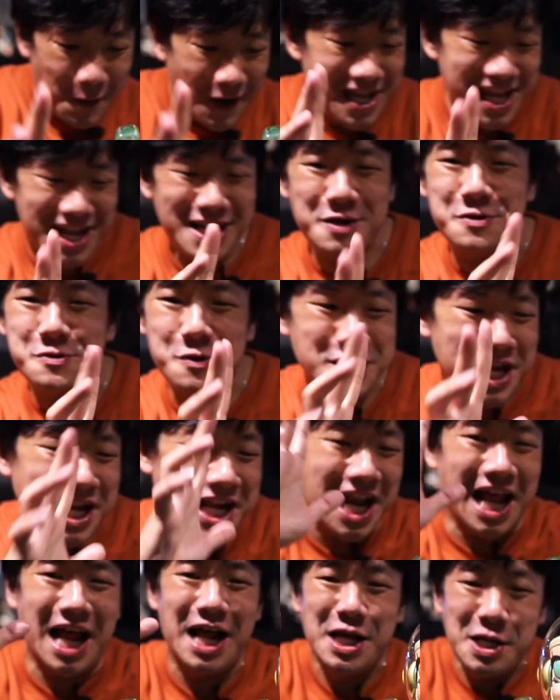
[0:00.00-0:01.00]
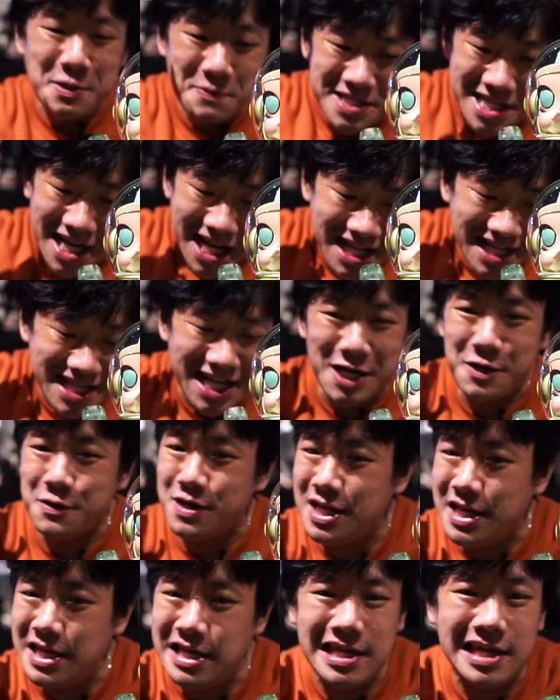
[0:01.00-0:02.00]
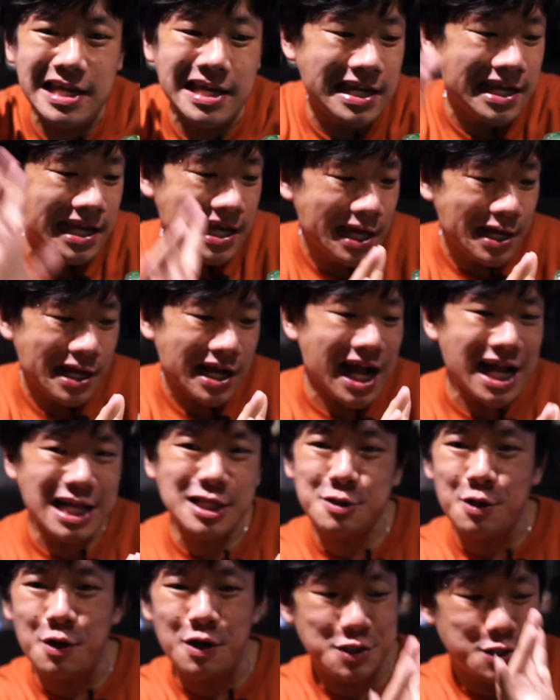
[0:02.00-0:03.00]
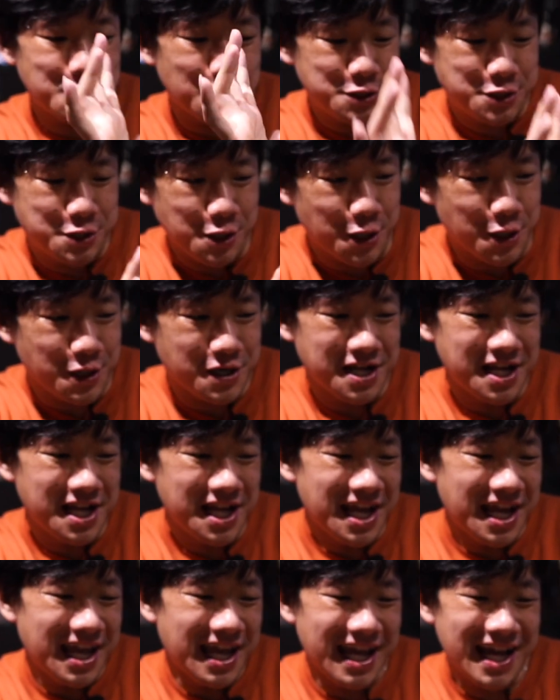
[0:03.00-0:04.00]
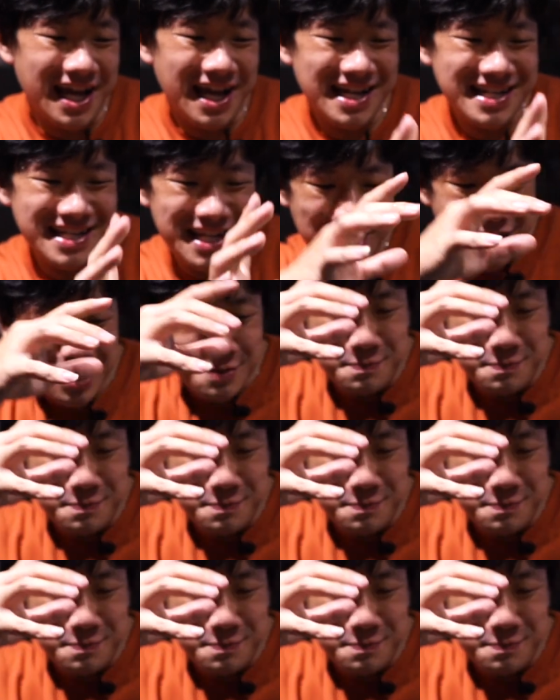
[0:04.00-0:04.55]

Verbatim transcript: pokoknya ini unik lah bisa kita taruh di kantor cocok ya di